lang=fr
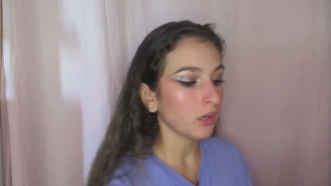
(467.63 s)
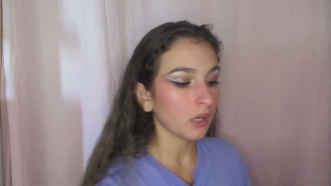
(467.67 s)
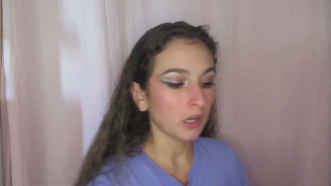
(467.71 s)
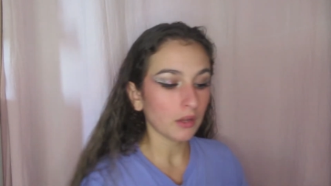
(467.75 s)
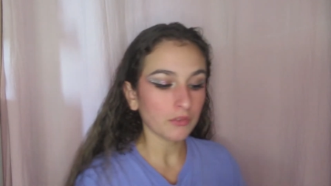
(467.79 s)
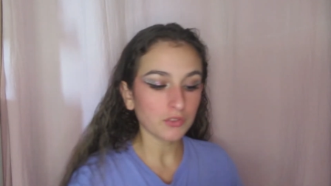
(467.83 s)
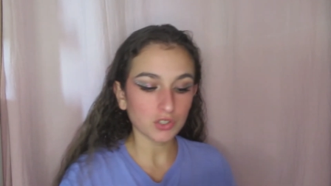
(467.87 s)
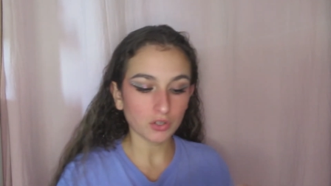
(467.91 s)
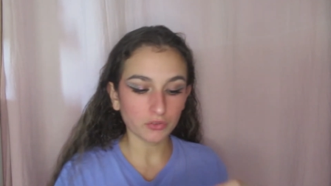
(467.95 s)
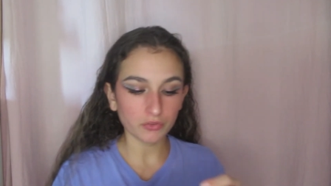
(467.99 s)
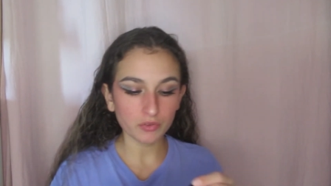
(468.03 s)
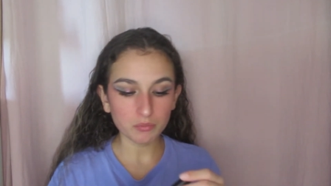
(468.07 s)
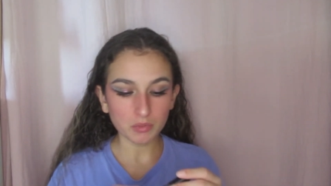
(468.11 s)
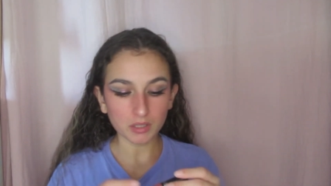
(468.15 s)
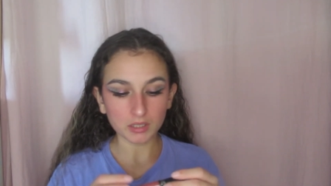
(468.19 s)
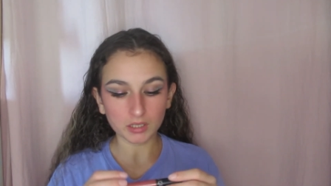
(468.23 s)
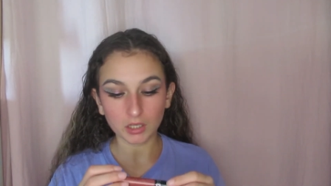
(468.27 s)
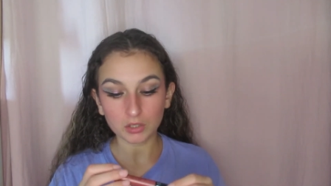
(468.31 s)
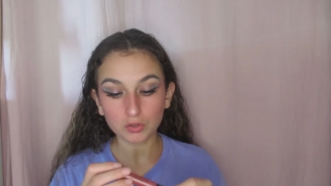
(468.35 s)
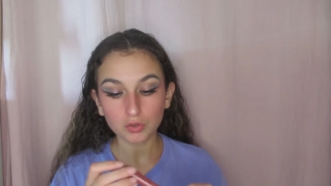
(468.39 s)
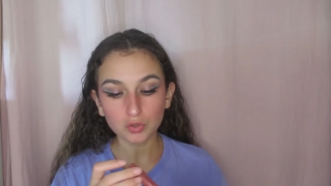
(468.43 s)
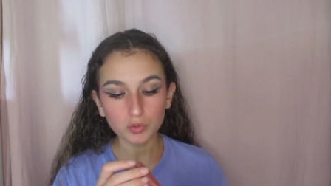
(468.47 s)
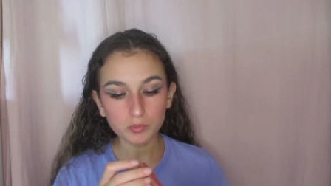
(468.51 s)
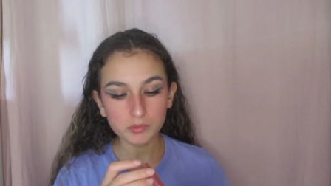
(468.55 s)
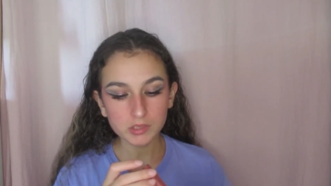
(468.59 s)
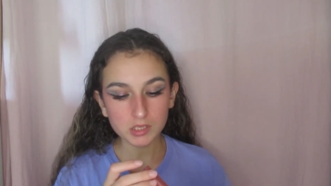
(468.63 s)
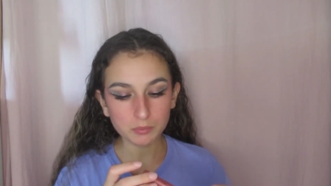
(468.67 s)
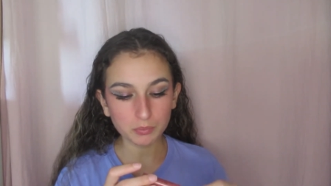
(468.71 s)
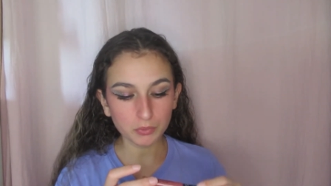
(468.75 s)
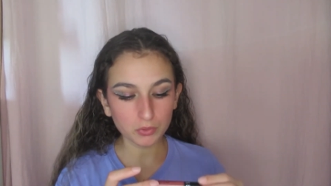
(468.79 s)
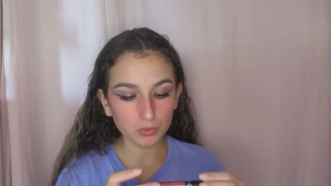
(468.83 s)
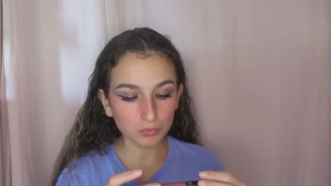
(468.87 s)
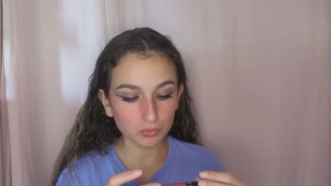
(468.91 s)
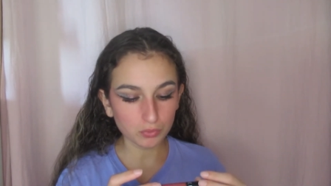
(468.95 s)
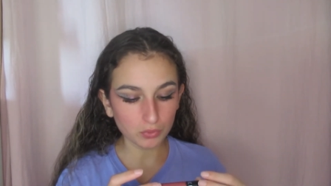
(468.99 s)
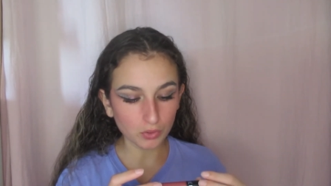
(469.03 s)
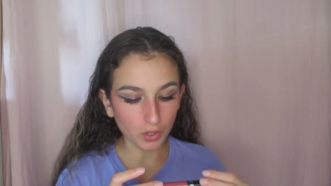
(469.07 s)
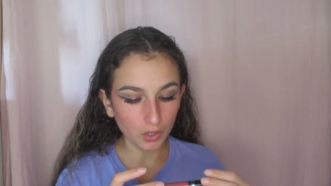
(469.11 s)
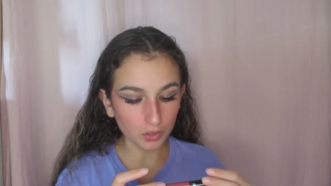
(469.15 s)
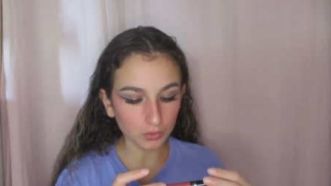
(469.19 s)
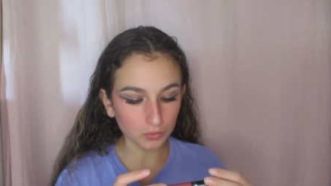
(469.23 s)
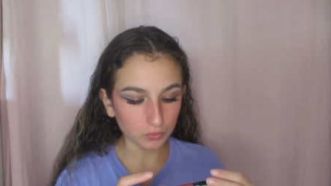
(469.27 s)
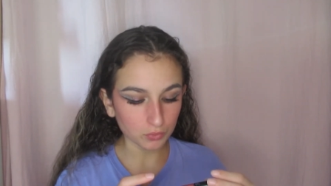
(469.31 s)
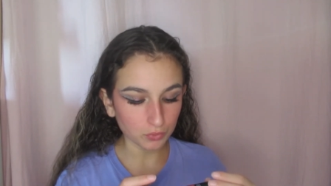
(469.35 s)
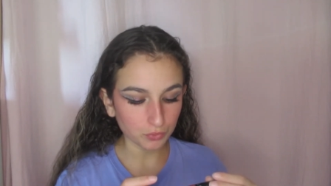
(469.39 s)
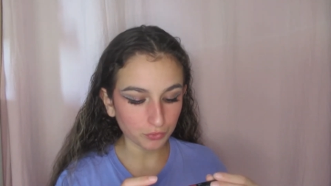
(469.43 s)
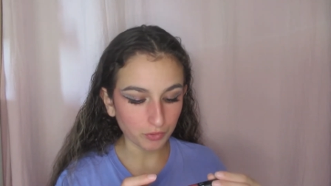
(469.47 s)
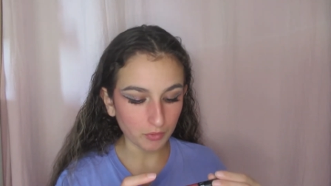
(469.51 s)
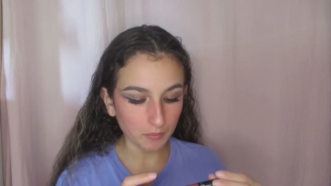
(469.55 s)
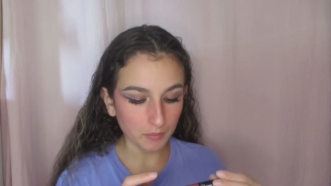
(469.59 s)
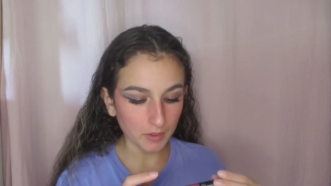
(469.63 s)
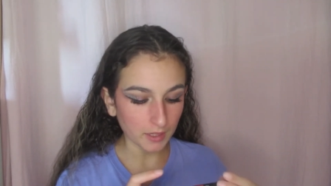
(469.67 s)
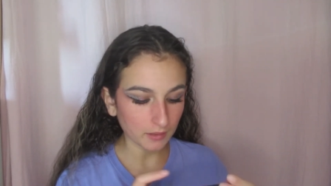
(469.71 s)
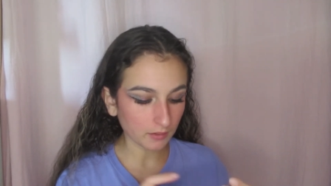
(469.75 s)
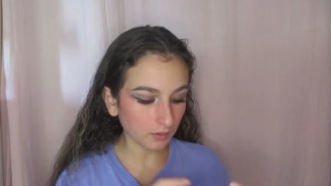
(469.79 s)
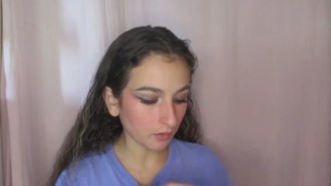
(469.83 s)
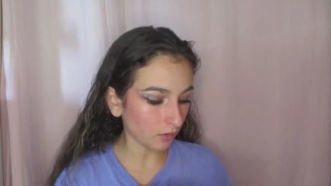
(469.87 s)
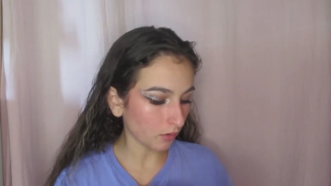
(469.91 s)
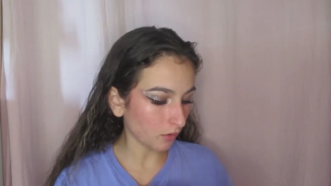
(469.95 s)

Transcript: les lèvres, j'ai envie de mettre un tout petit peu de couleur, donc je vais mettre